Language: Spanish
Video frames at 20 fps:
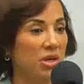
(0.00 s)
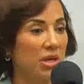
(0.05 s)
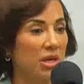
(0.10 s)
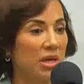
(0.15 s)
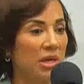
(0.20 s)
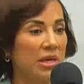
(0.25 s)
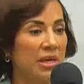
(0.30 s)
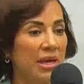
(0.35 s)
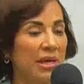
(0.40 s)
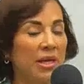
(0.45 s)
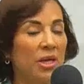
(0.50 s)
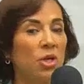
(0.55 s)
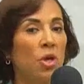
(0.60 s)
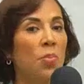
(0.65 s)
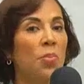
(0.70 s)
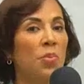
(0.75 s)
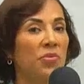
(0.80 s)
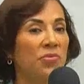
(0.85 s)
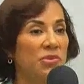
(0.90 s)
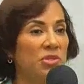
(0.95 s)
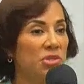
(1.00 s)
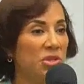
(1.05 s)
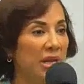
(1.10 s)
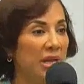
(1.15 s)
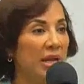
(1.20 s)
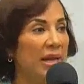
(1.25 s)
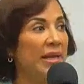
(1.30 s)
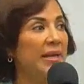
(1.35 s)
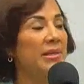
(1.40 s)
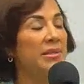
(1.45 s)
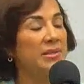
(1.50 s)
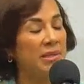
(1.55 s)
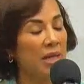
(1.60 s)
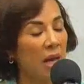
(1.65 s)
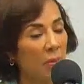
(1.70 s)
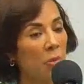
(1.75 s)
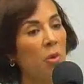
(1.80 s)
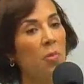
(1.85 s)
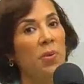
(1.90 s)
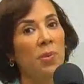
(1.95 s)
y aquellos profesionales que
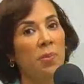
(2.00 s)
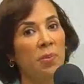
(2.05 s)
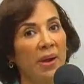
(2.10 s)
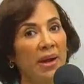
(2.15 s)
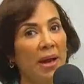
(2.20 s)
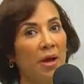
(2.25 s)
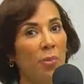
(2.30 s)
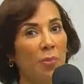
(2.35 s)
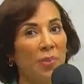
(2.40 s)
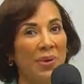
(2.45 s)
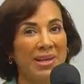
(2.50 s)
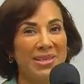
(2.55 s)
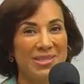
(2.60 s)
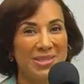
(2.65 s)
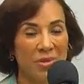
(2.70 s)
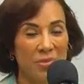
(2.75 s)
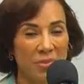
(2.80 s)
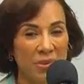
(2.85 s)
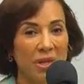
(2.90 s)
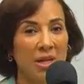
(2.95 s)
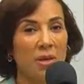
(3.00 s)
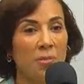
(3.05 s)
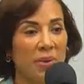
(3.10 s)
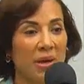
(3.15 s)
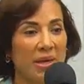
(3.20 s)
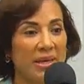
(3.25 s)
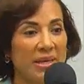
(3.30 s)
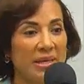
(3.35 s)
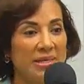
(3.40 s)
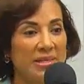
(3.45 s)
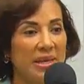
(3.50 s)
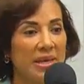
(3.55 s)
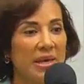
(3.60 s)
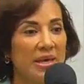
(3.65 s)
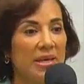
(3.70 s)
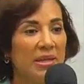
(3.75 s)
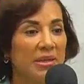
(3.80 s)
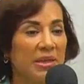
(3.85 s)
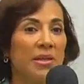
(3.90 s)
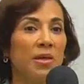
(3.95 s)
estamos preparados para servir al país
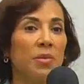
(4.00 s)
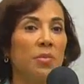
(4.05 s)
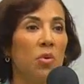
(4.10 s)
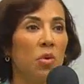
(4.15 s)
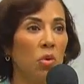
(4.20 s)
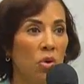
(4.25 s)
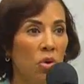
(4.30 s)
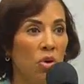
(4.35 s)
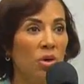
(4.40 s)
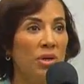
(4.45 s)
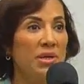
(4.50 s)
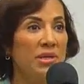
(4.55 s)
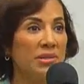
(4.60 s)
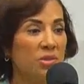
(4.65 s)
tenemos hoy esta